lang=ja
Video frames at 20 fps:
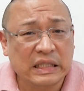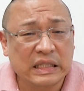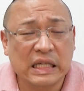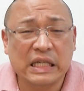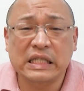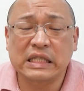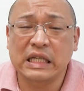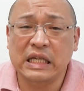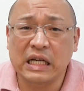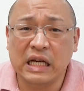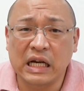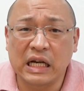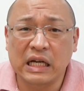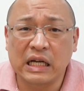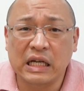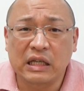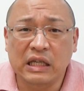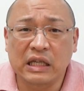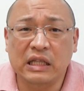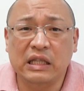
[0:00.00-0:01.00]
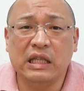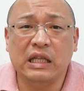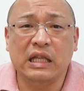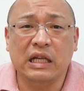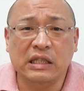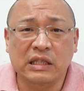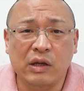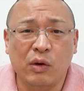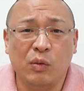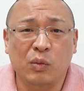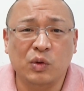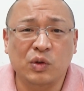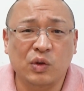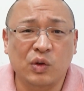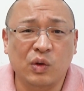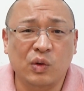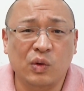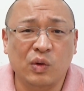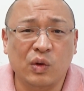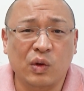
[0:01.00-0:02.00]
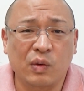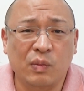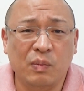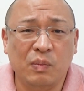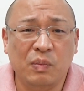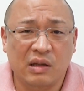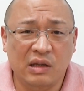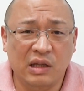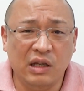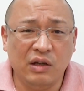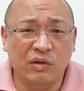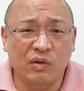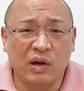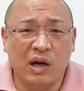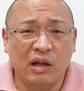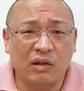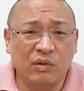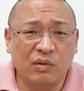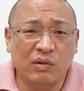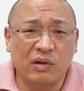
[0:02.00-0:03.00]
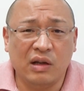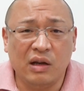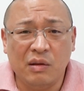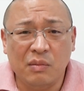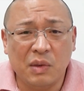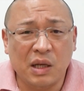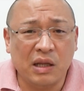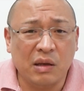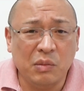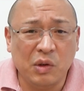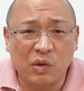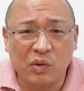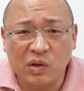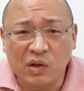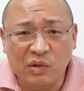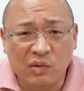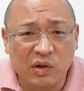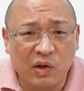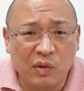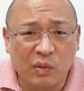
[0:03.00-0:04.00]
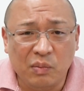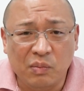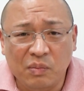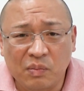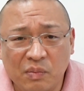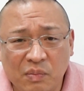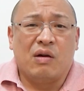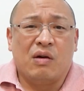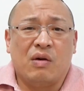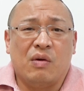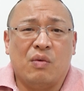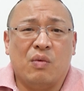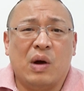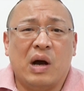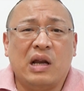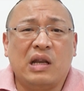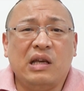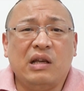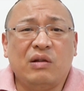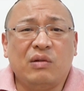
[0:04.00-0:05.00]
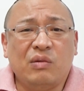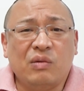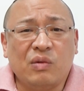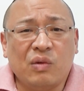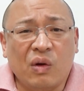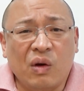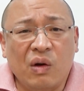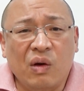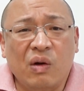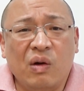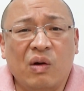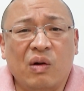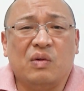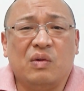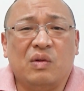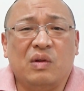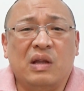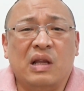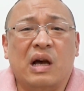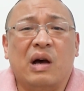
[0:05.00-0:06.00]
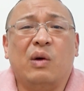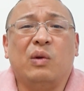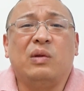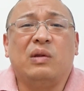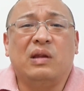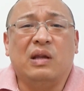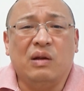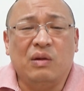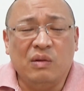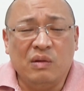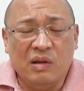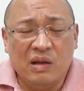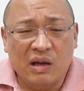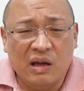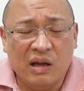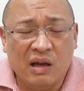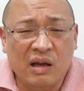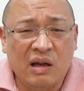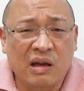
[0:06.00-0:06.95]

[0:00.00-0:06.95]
先生が言ってたぜ。面白いこと、リンク貼っとくからまた見といてくれよ。割と治ってるんだ。